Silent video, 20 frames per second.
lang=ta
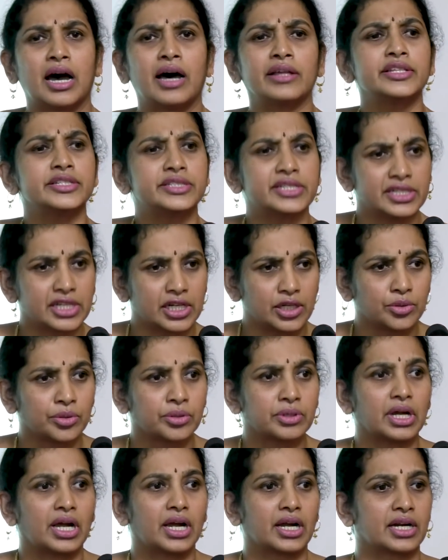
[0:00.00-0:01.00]

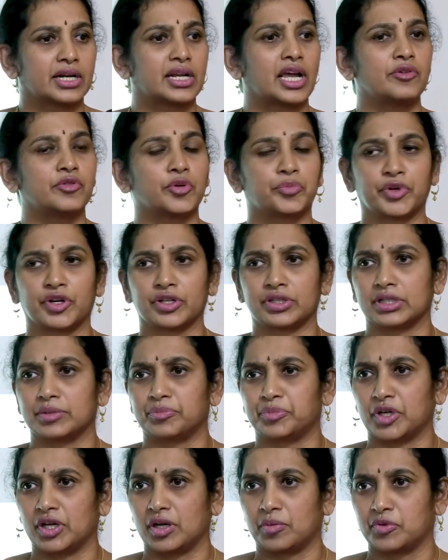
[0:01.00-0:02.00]
ஆதிச்சநல்லூர் அகழாய்வு பொறுத்த
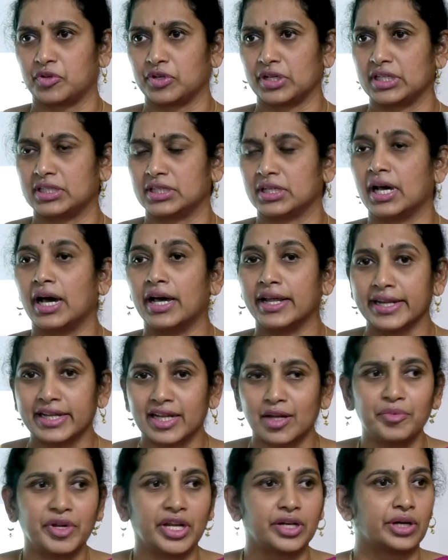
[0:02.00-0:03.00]
அறிக்கை
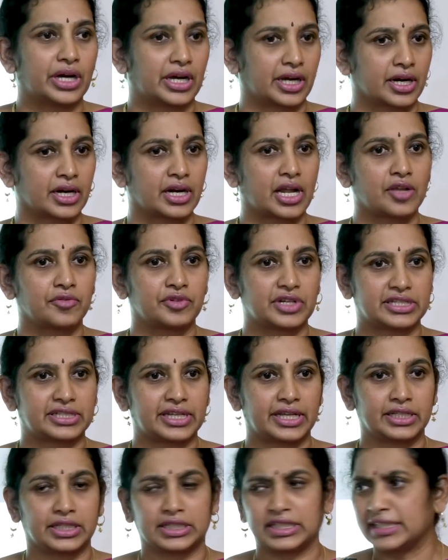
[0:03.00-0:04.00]
அரிக்கமேடு அகழாய்வில்
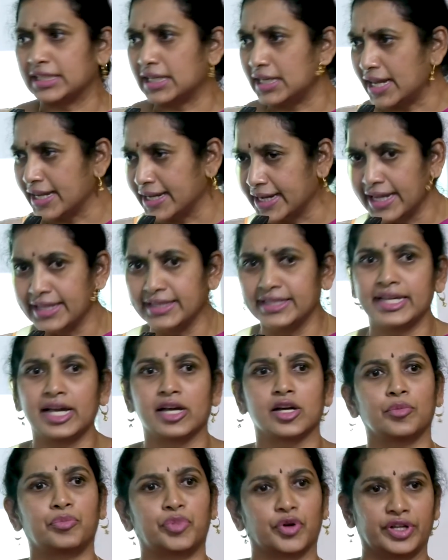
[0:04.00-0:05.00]
செய்தது இதெல்லாம் இங்கேருந்தே
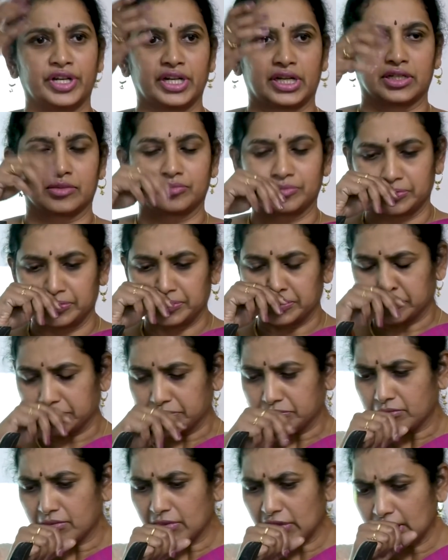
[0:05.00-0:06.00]
அங்கே போயிருக்கு
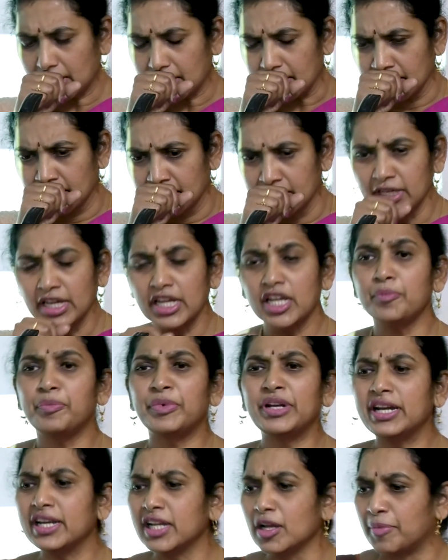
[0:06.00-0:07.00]

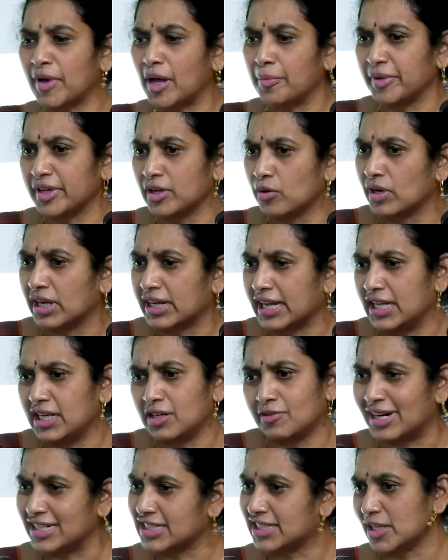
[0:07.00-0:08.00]
இப்போல்லாம் நீங்கள் பார்ப்பீங்க உங்கள்
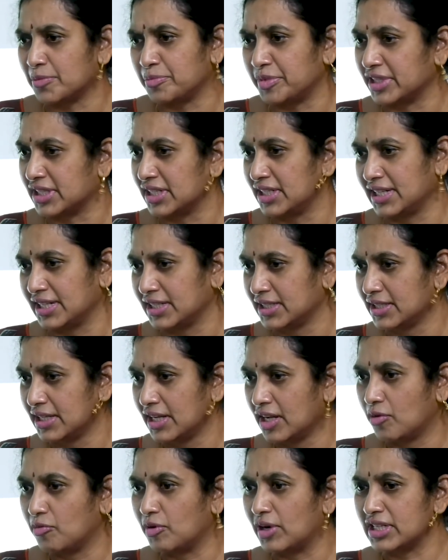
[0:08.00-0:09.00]
கையில் வாட்ஸ்அப் இருக்குல்ல
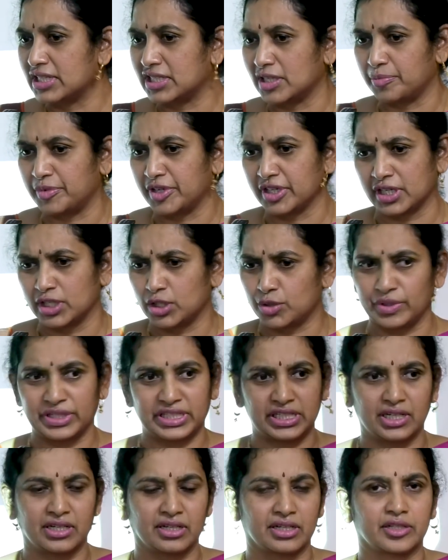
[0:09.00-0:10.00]
வாட்ஸ்அப் இருக்குது
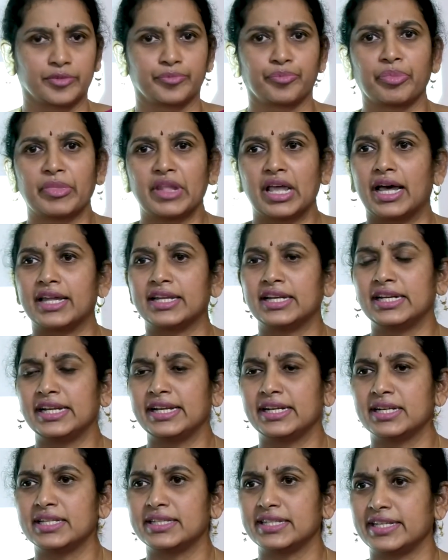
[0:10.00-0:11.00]
ட்விட்டர் இருக்குது
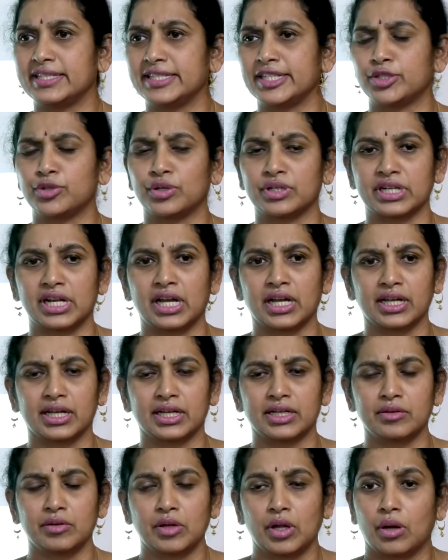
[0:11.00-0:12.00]
அதிலலாம் என்ன செய்தி சொல்கிறாங்க
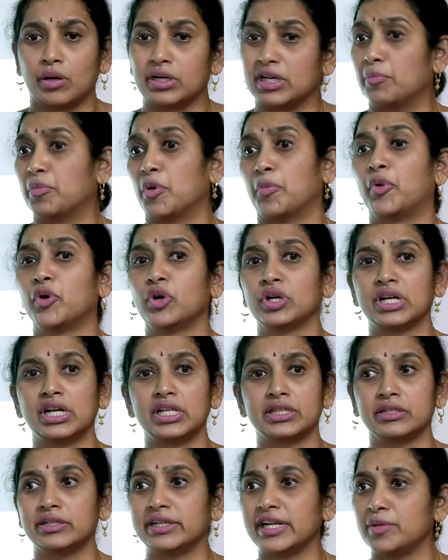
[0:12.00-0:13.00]
நம்ம
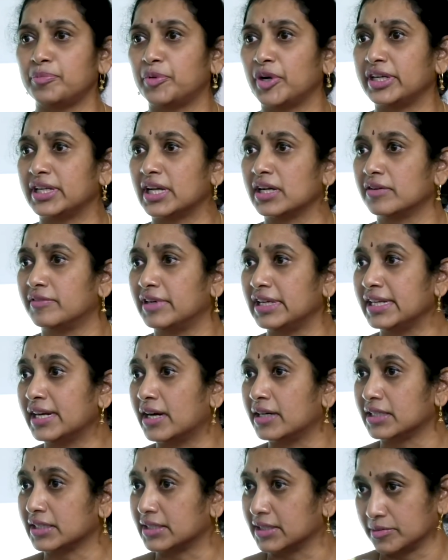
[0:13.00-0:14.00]
பொருட்களை தேடிட்டு போயிட்டாங்க
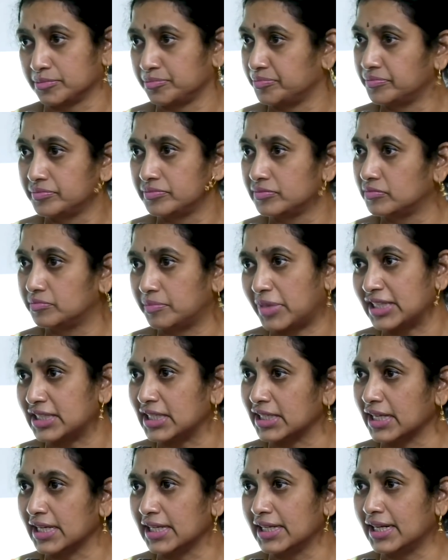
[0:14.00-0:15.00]
வெளிநாட்டுக்கு
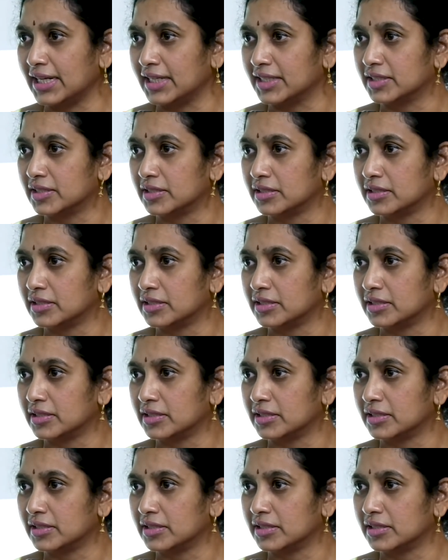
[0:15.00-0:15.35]
பார்த்துருக்கீங்களா